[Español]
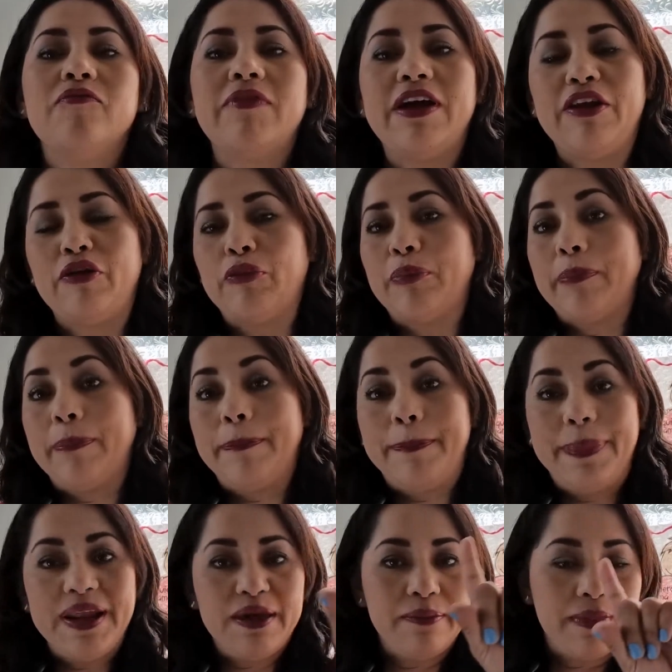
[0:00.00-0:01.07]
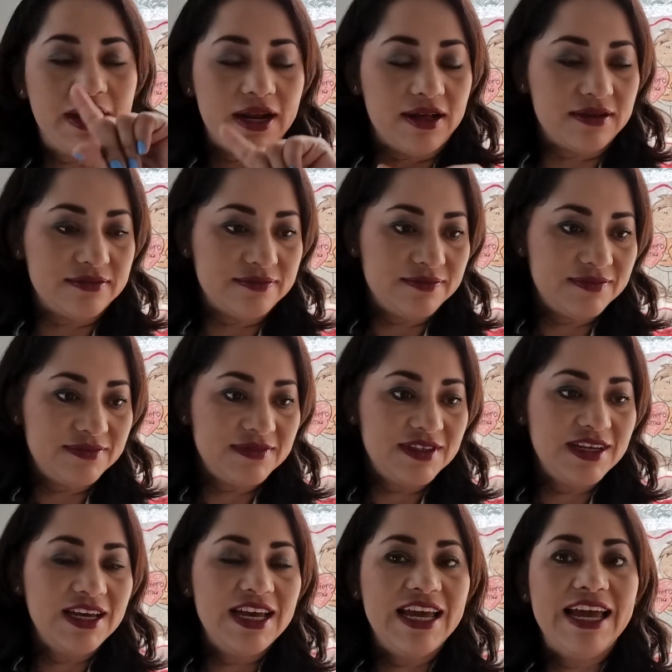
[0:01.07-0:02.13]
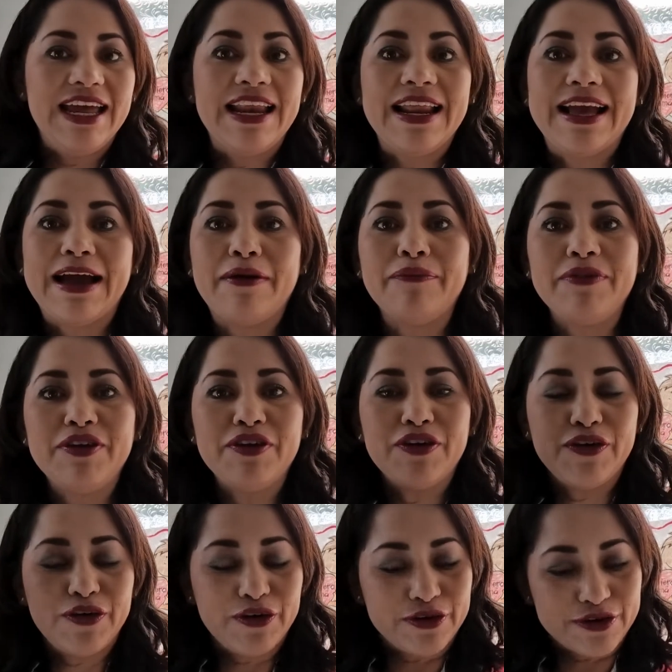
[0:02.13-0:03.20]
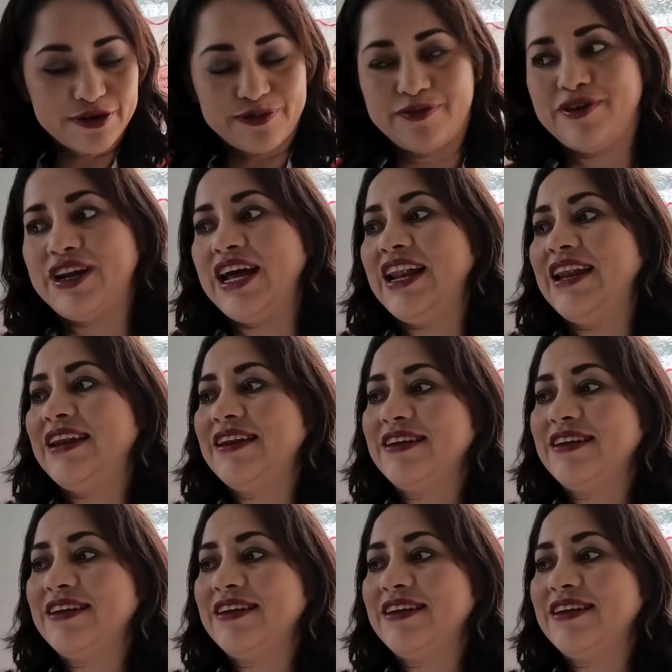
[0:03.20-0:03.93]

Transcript: Bueno, primera, el cambio hormonal.